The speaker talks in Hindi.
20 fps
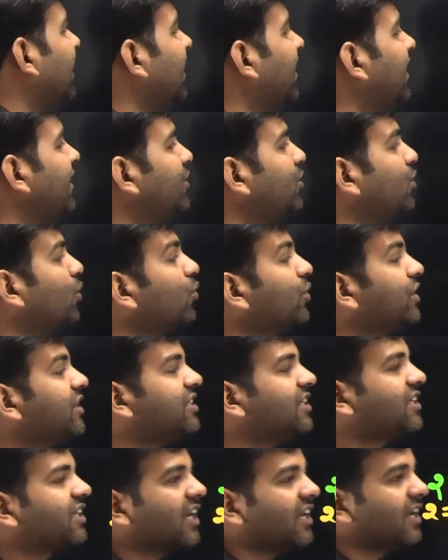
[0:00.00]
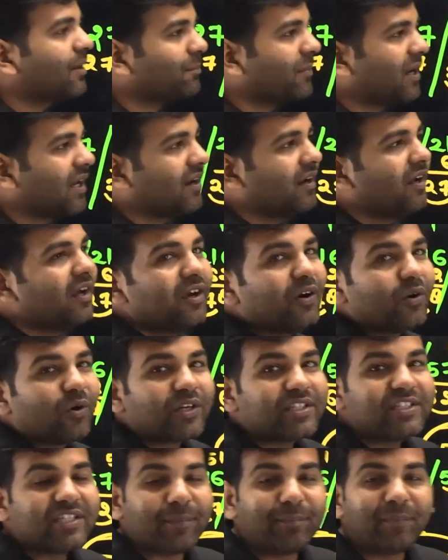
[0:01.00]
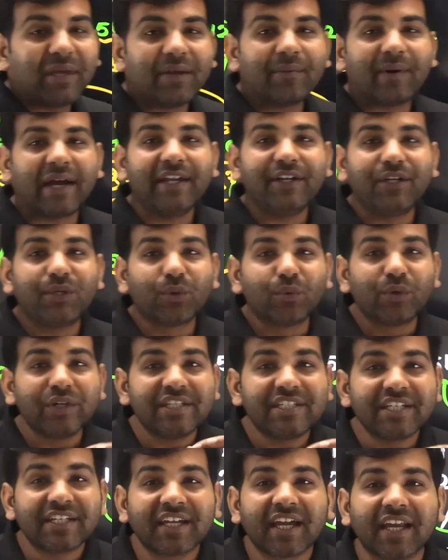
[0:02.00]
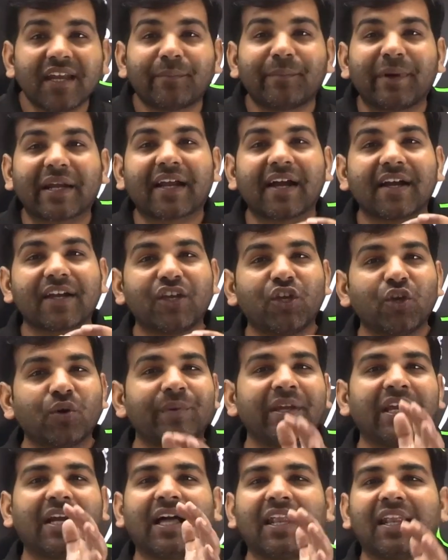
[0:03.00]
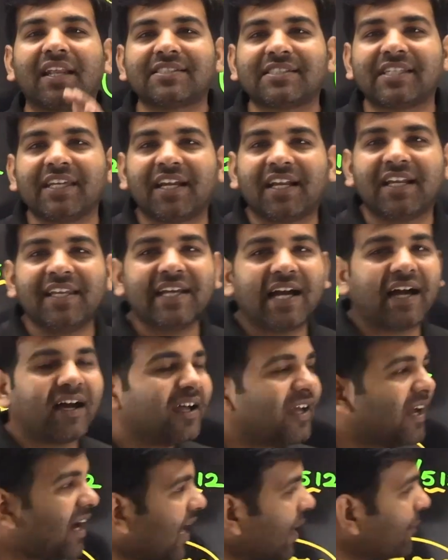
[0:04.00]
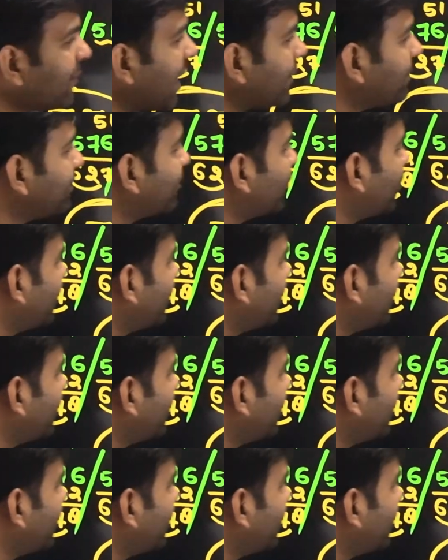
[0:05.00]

हैं टू डिजिट के नंबर और जब मेरे भाई टू डिजिट के नंबर का क्यूब निकालना सीख लिया अब आप मूव